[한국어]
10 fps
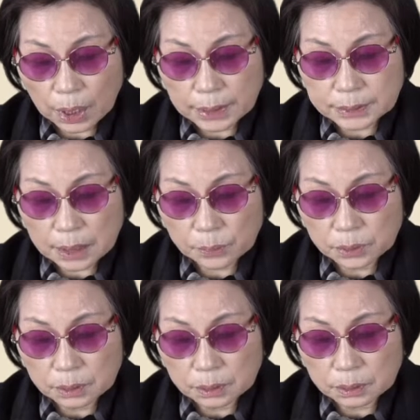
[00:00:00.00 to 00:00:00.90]

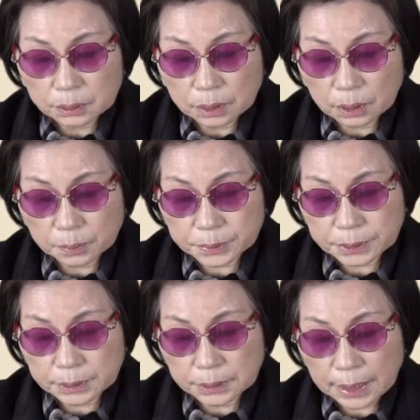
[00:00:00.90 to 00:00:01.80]
한참을
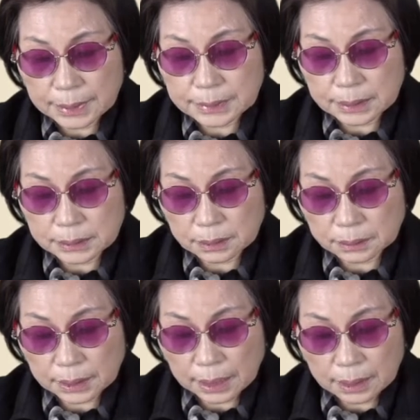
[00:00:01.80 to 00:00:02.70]
넉없이 앉아
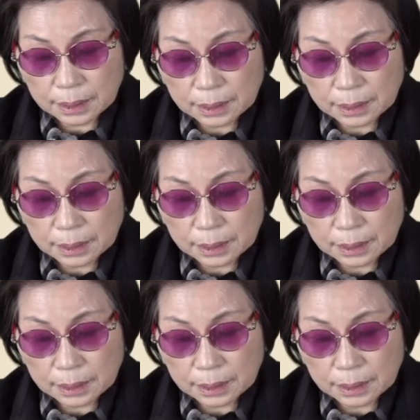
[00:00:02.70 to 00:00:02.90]
있었다.